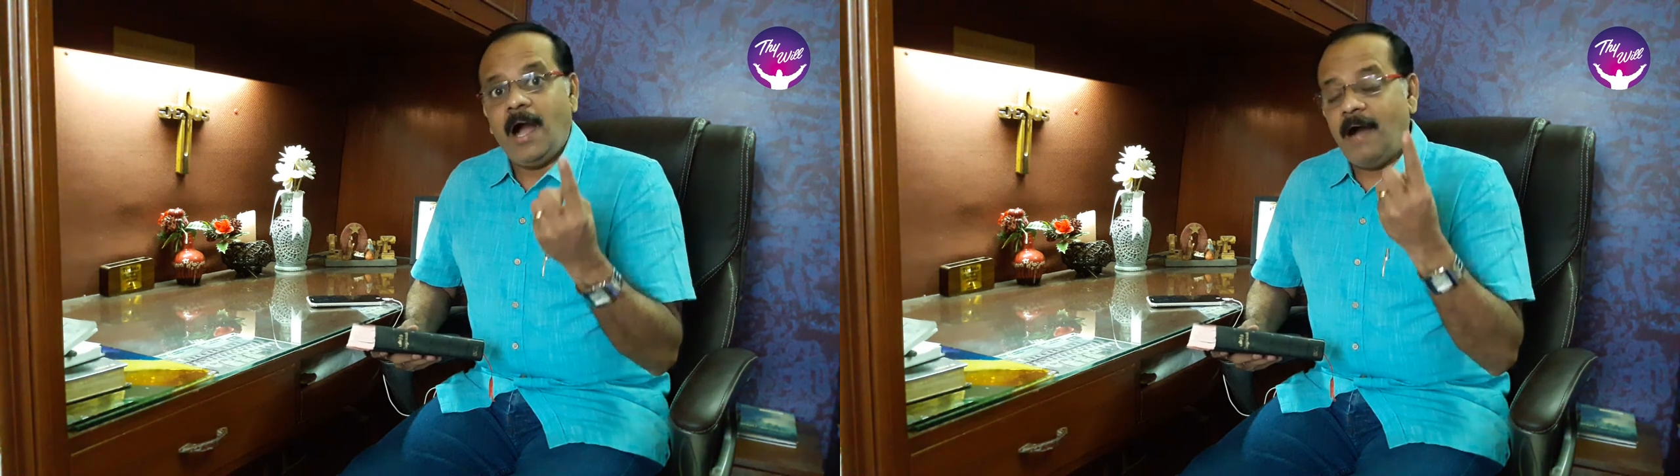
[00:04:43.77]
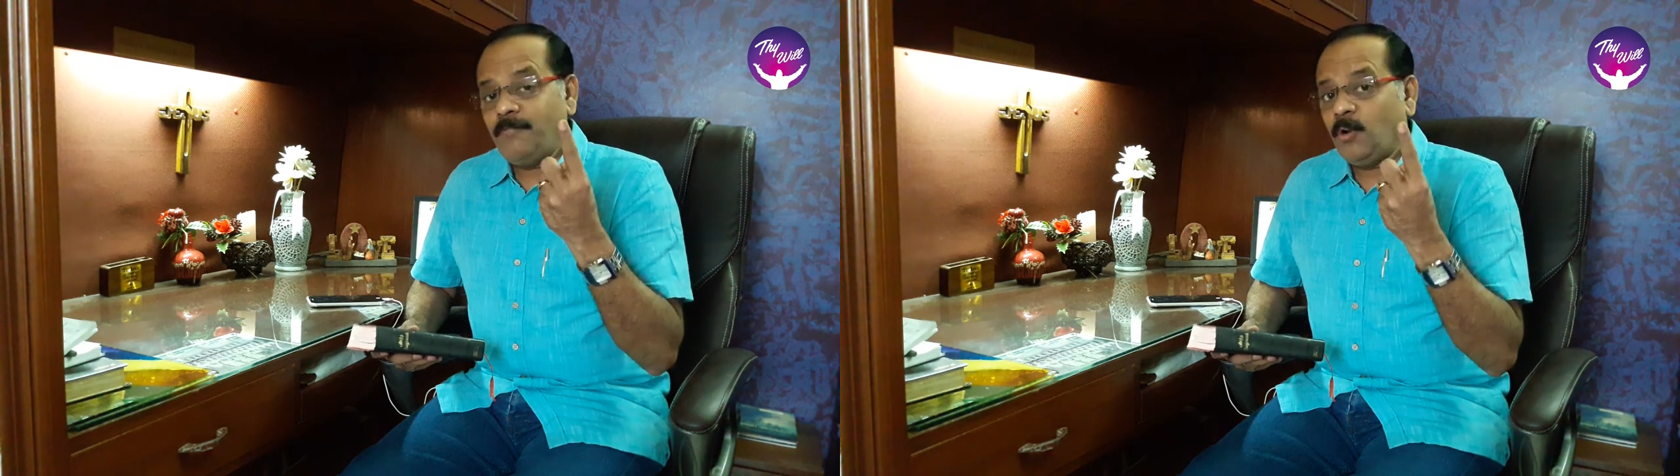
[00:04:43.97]

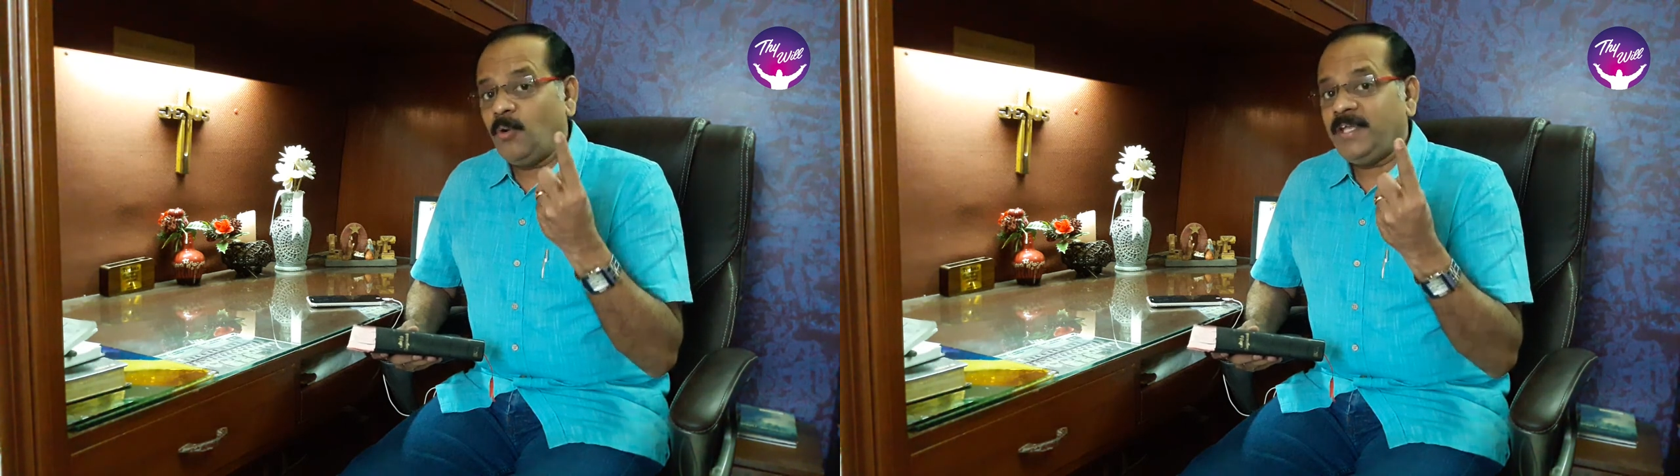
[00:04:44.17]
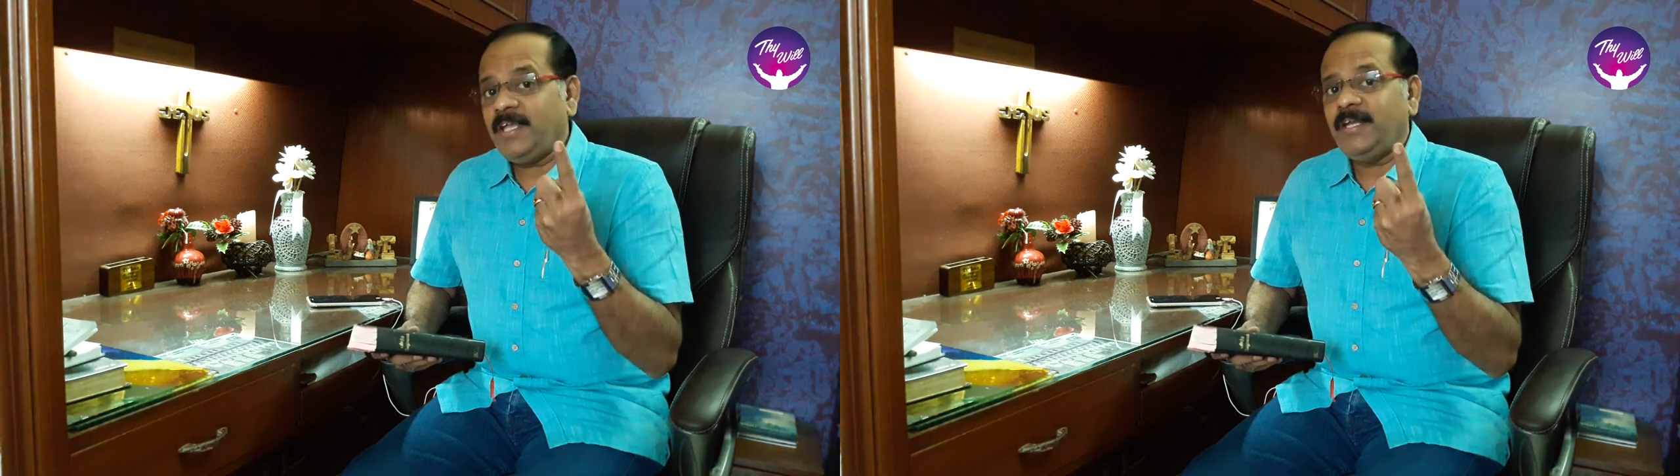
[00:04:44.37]

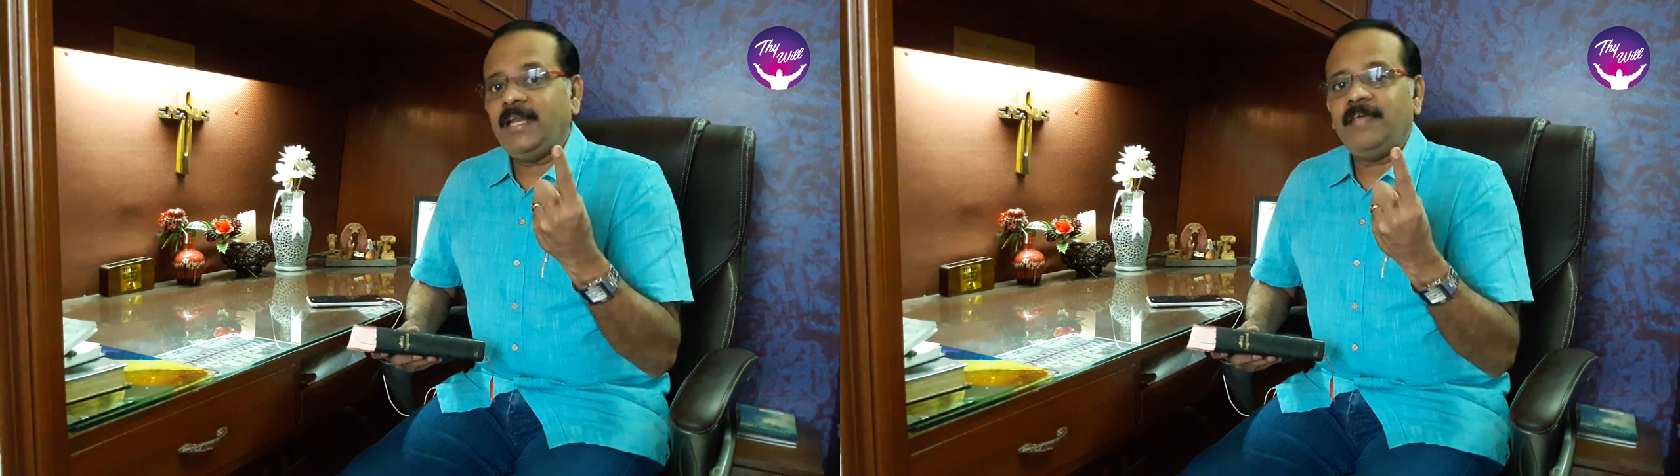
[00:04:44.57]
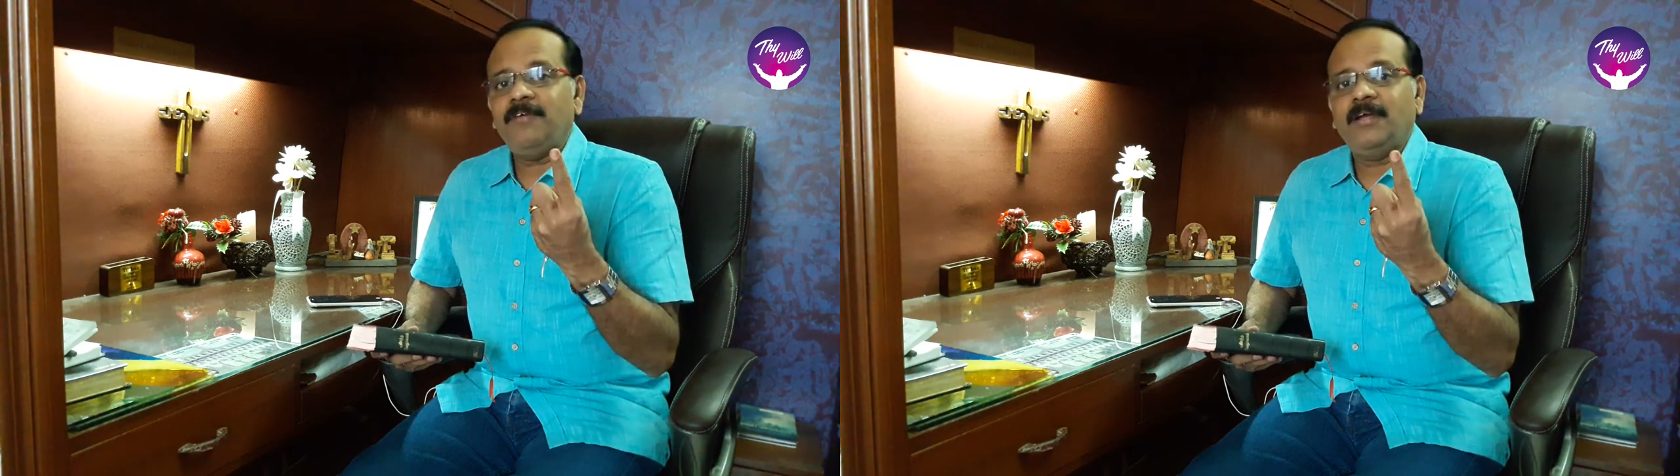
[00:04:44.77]
அவருடைய
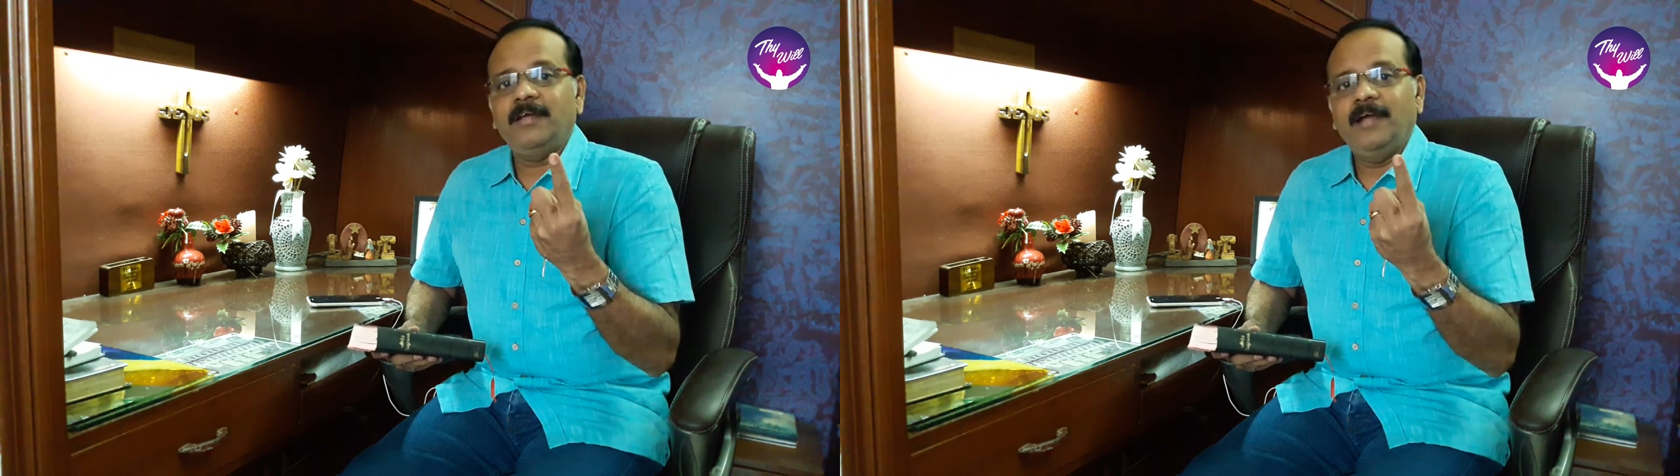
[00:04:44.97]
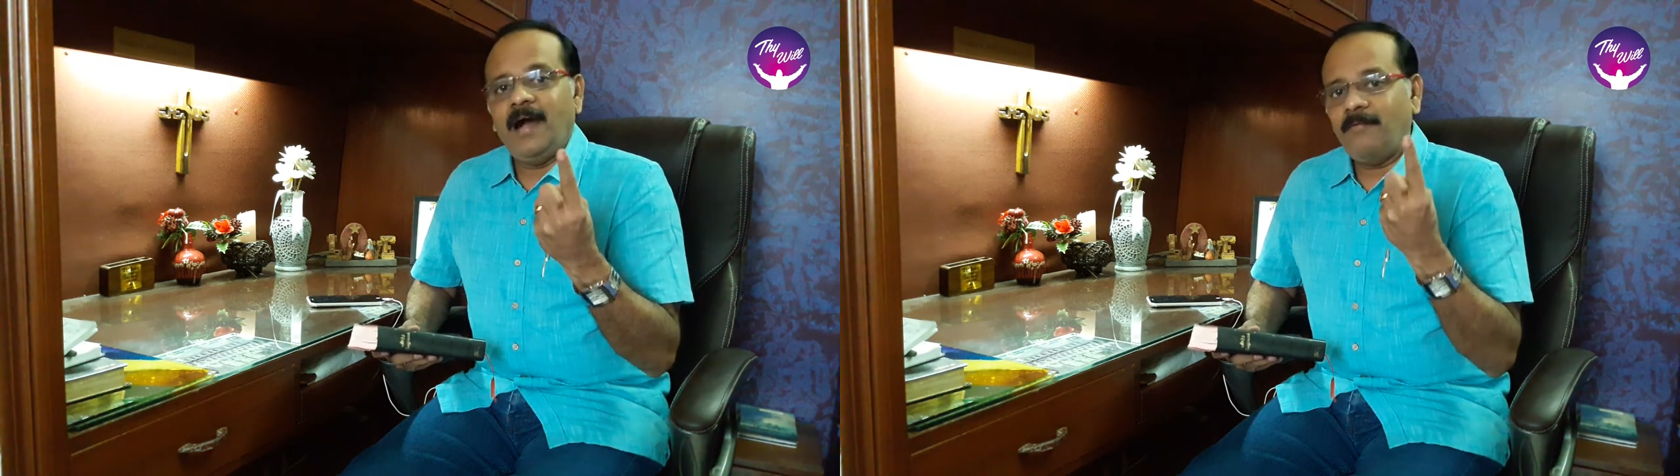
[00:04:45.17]
நினைவுக்கு